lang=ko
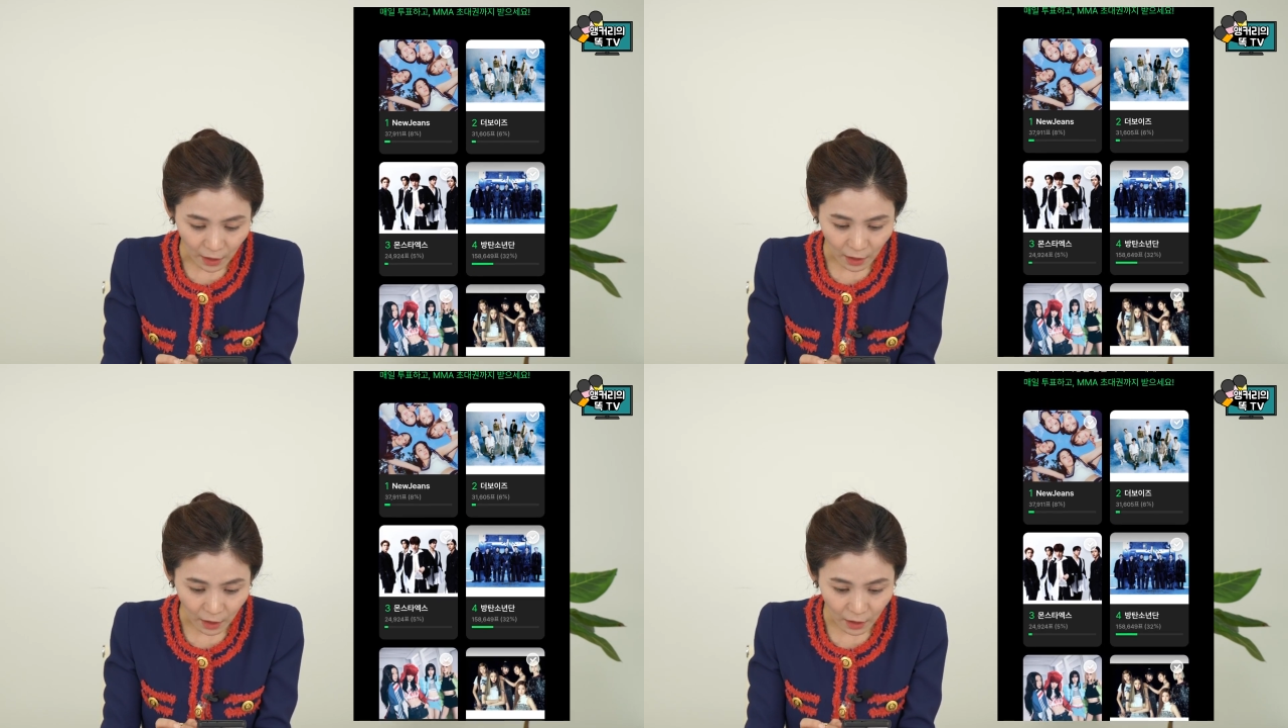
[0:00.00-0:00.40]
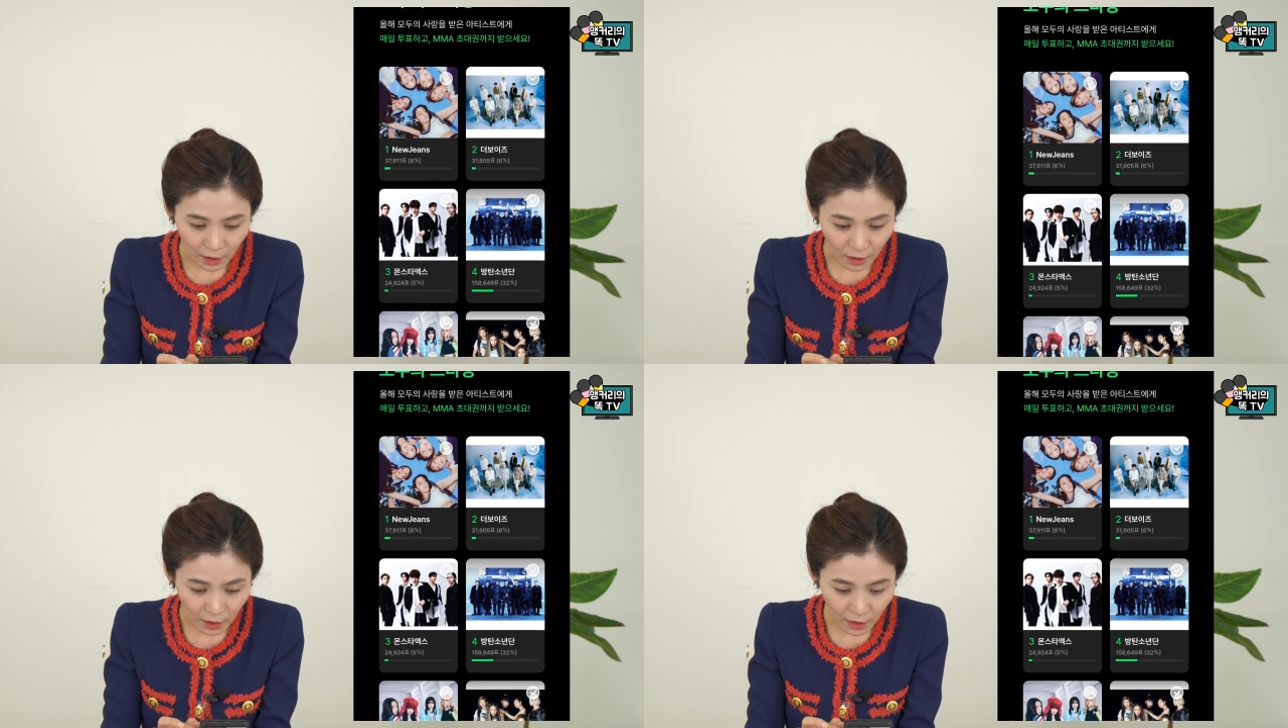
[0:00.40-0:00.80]

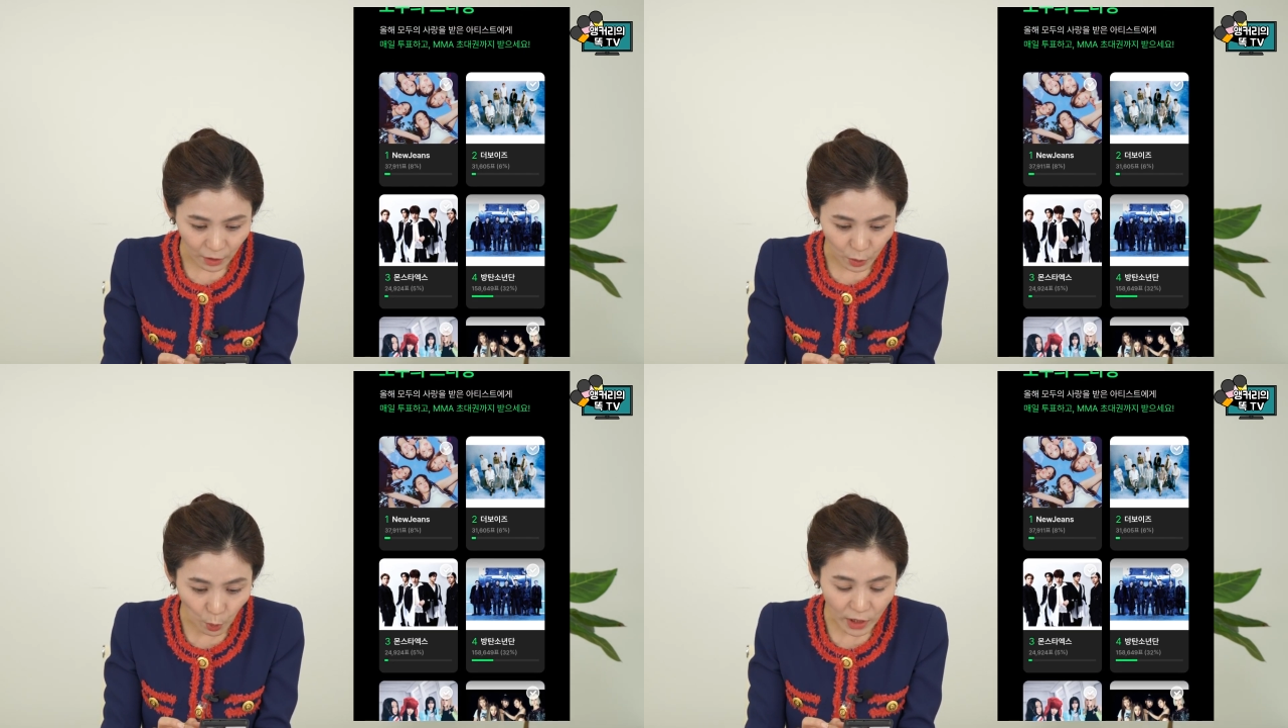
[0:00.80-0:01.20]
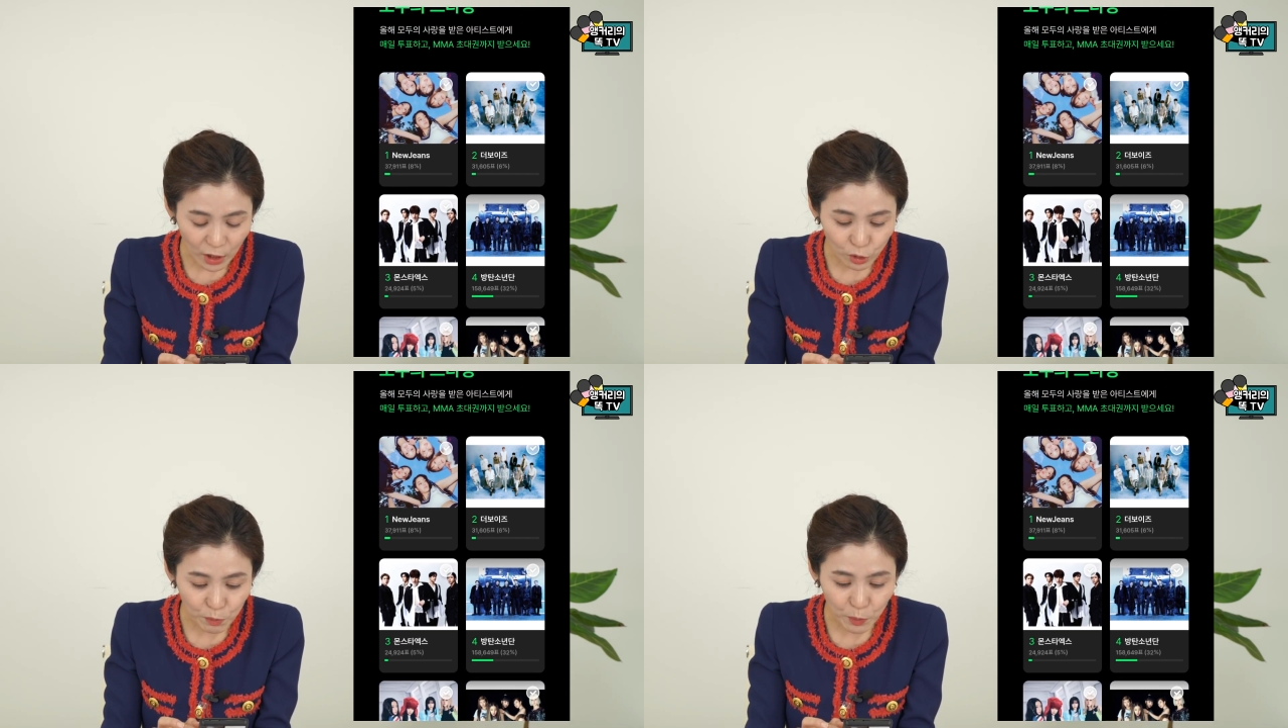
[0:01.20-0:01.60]
어,
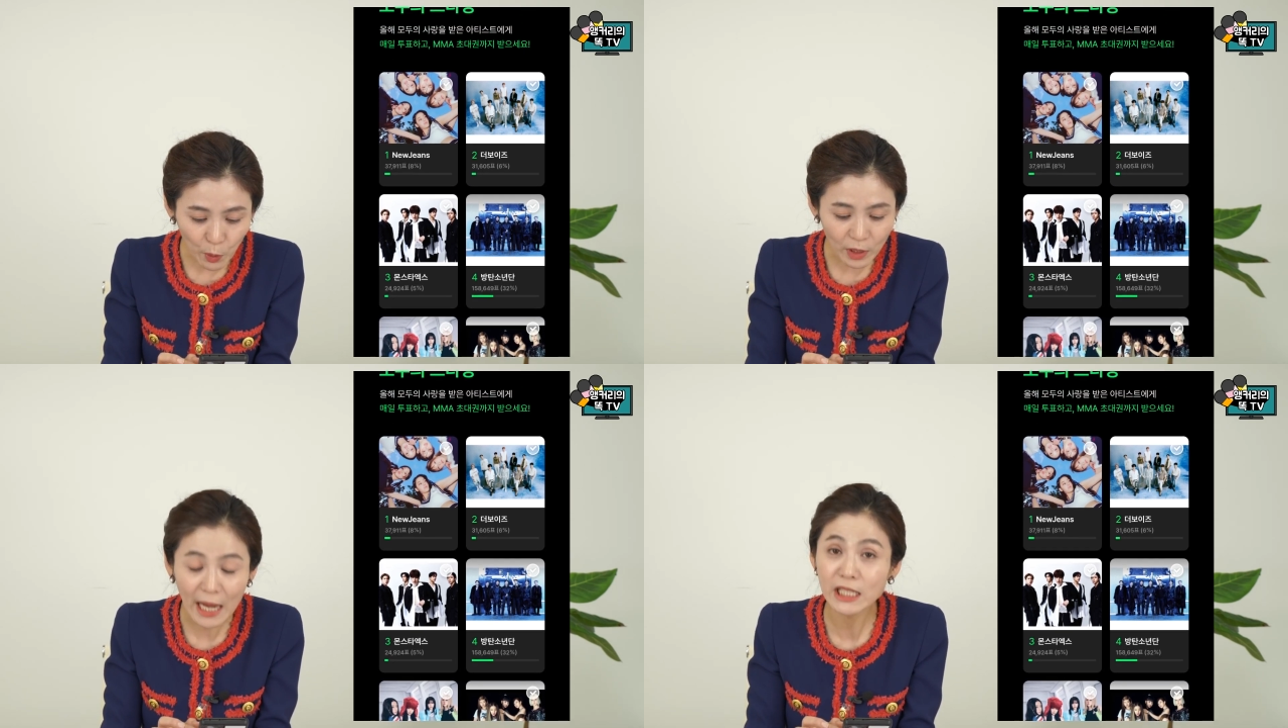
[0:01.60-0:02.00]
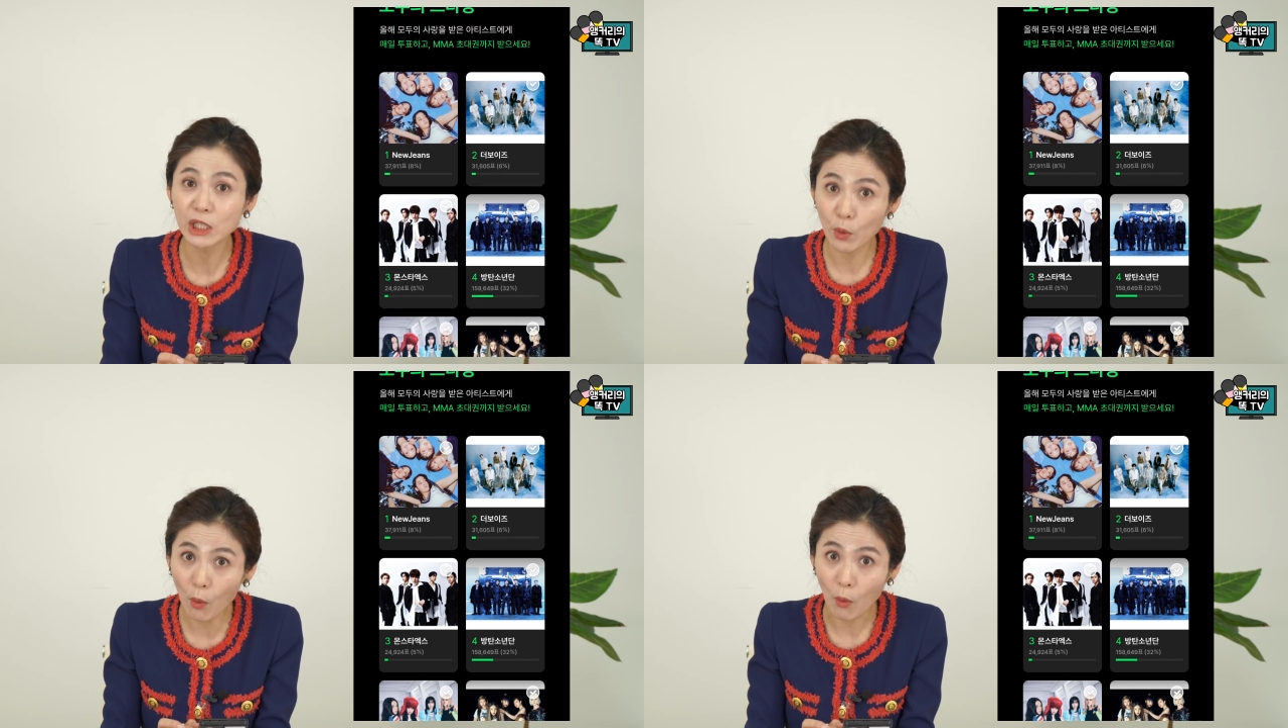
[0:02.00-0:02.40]
여기에 투표를
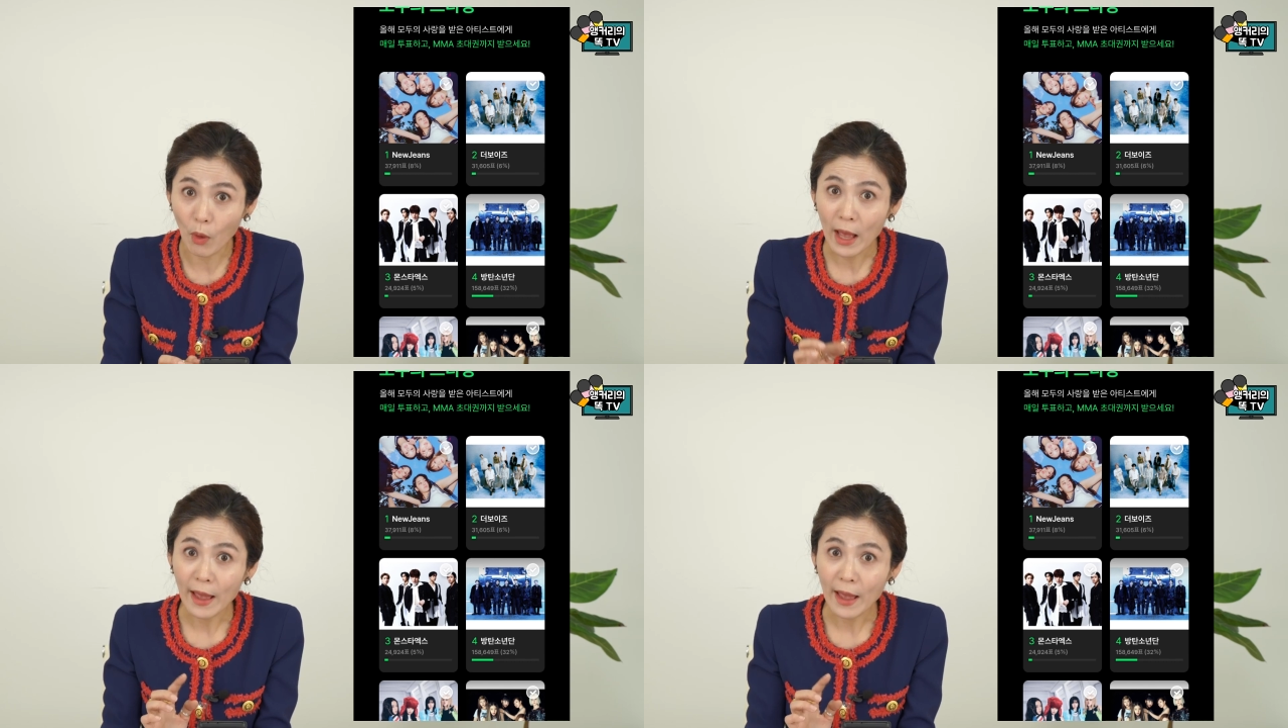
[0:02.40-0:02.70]
하시고